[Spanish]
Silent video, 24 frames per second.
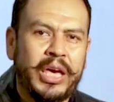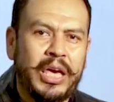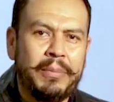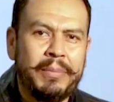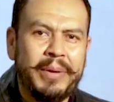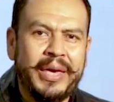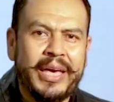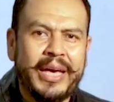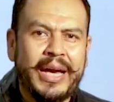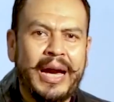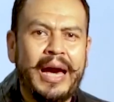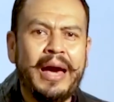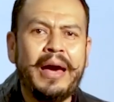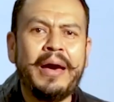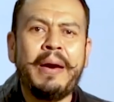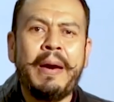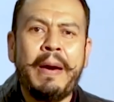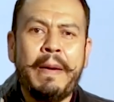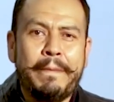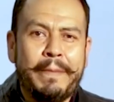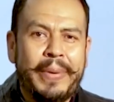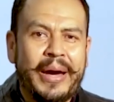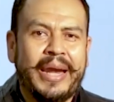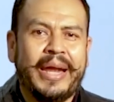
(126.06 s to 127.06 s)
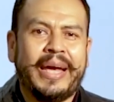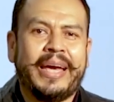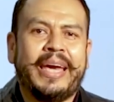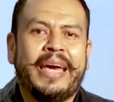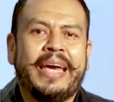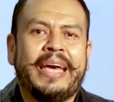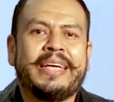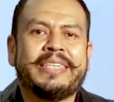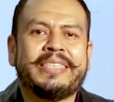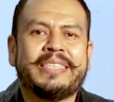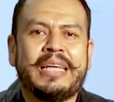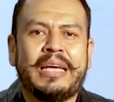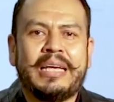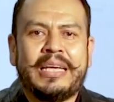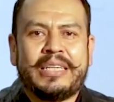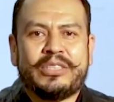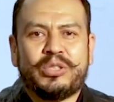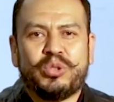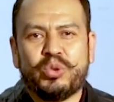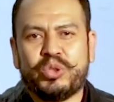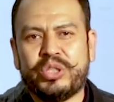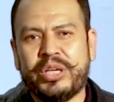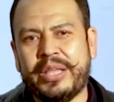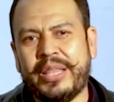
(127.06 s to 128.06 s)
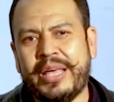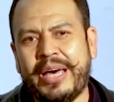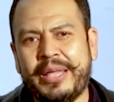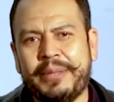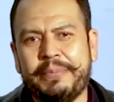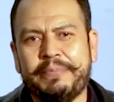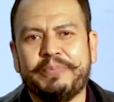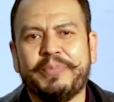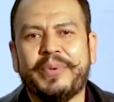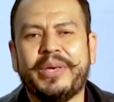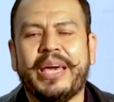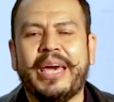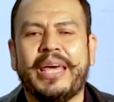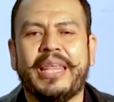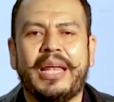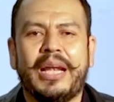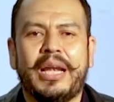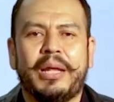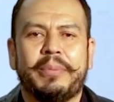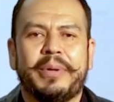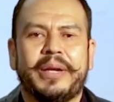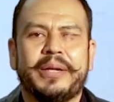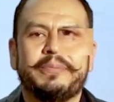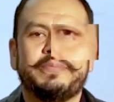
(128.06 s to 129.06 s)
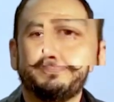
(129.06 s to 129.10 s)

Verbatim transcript: química para que esta suciedad quede libre.